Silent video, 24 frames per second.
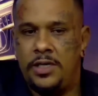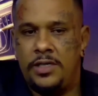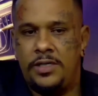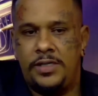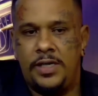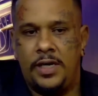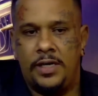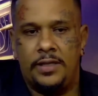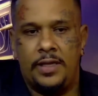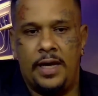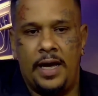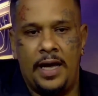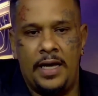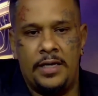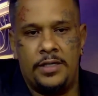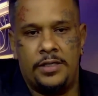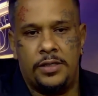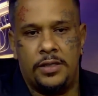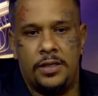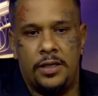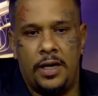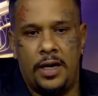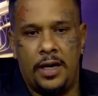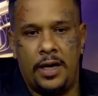de
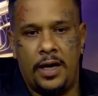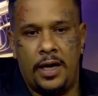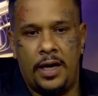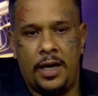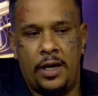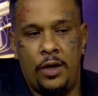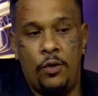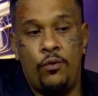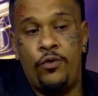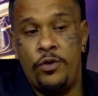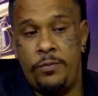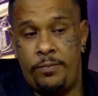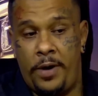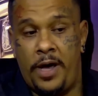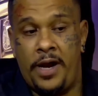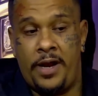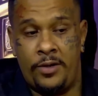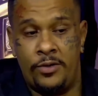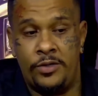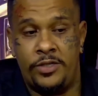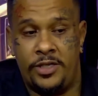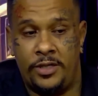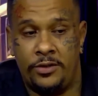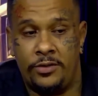ansiedade, é, eu fui
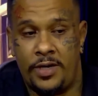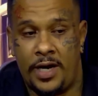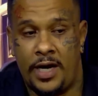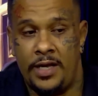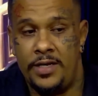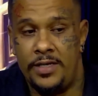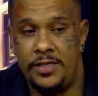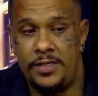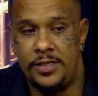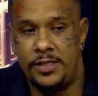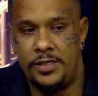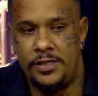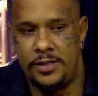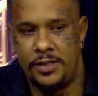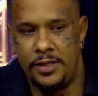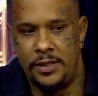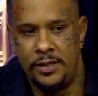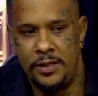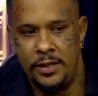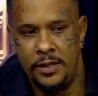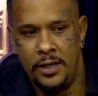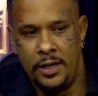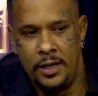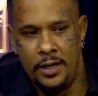parar no centro Cardecista,
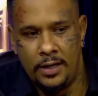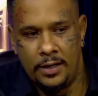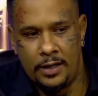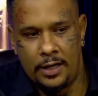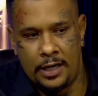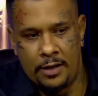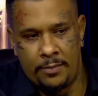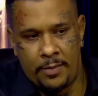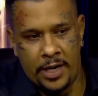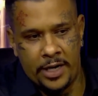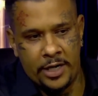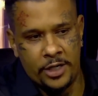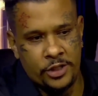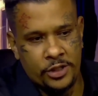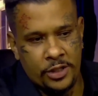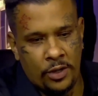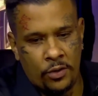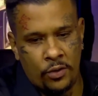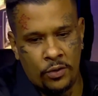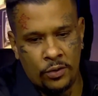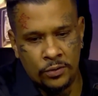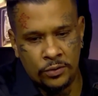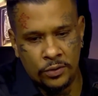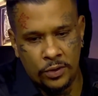lá na
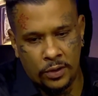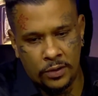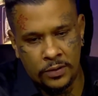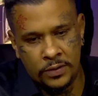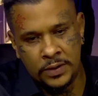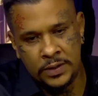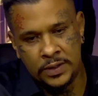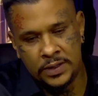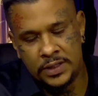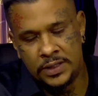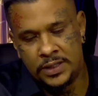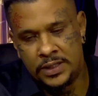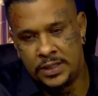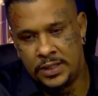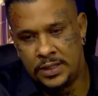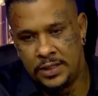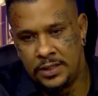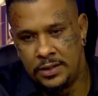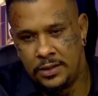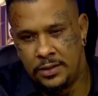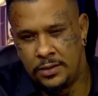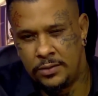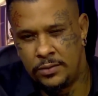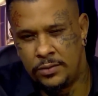Marechal Rondon
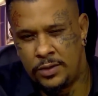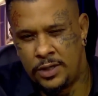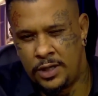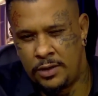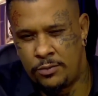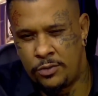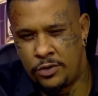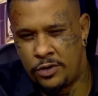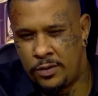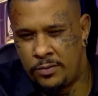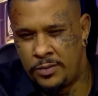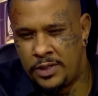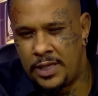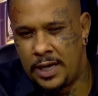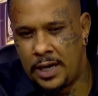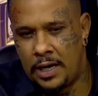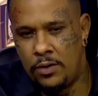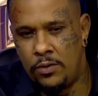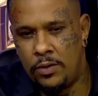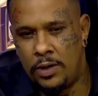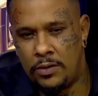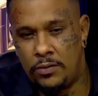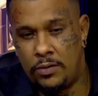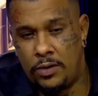não lembro o nome da
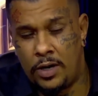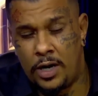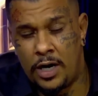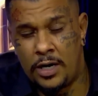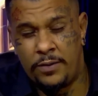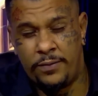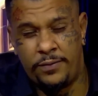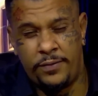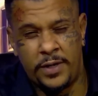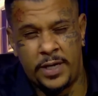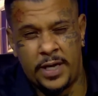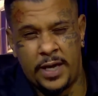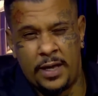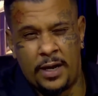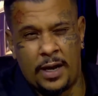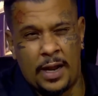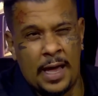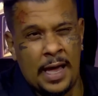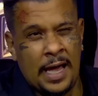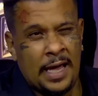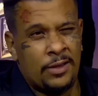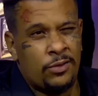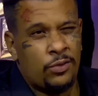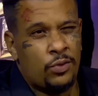rua agora, fiquei
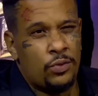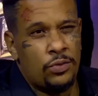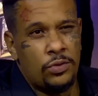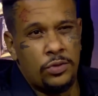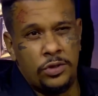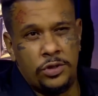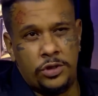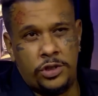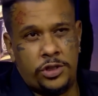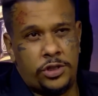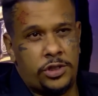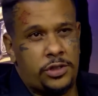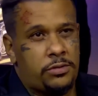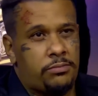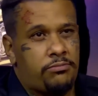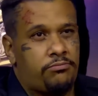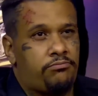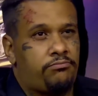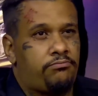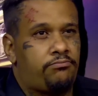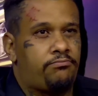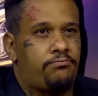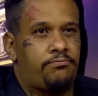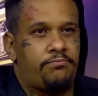lá dos,
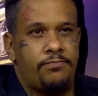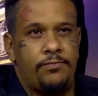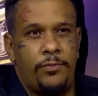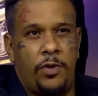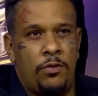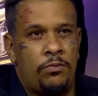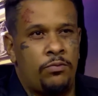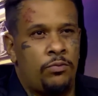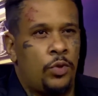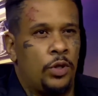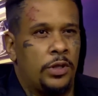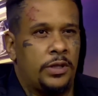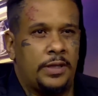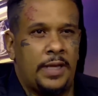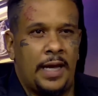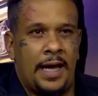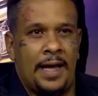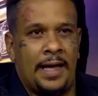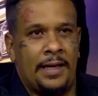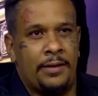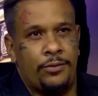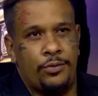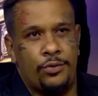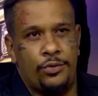vamos
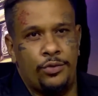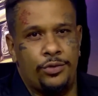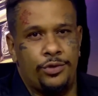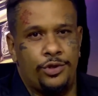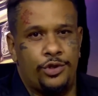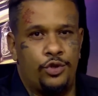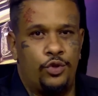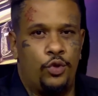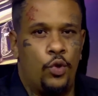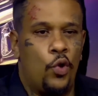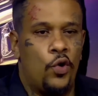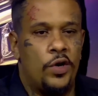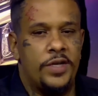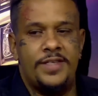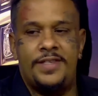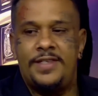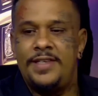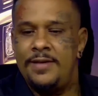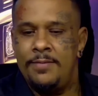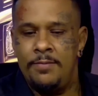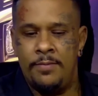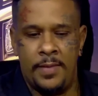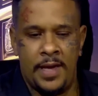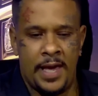botar, dos
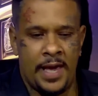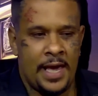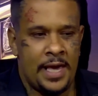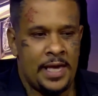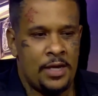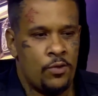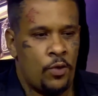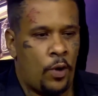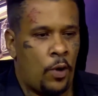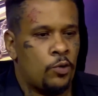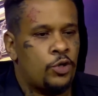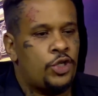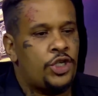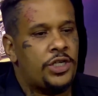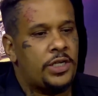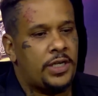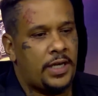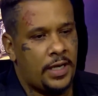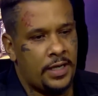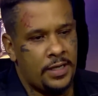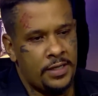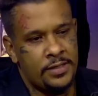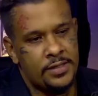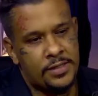meio aos
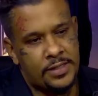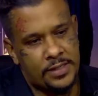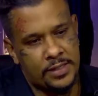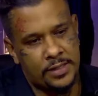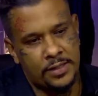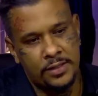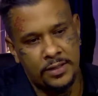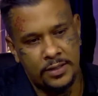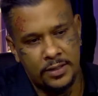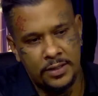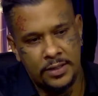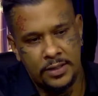15.